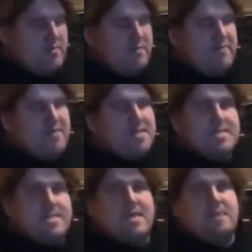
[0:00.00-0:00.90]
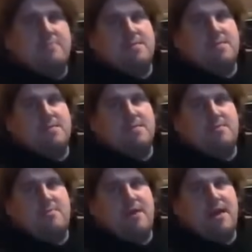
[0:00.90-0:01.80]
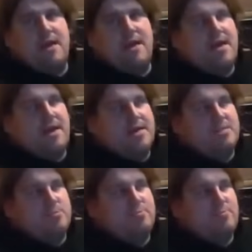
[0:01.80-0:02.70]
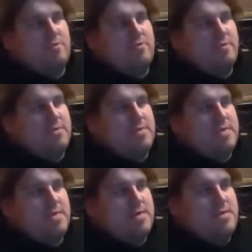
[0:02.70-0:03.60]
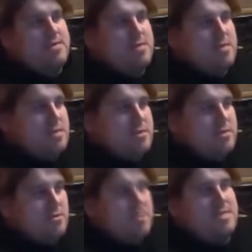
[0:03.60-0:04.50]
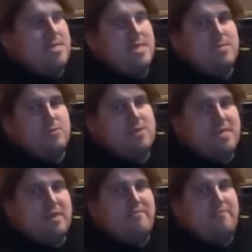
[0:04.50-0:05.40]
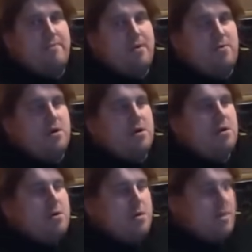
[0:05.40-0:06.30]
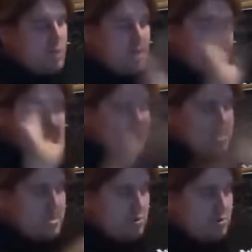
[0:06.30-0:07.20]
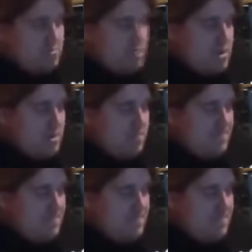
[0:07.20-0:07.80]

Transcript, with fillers: Von Fliesenlegen bis hin zum Maler, Heizungsbau und was weiß ich alles. Und es sind jetzt nur die Sachen vom Bauer. Ich habe schon ganz andere Sachen auch gemacht.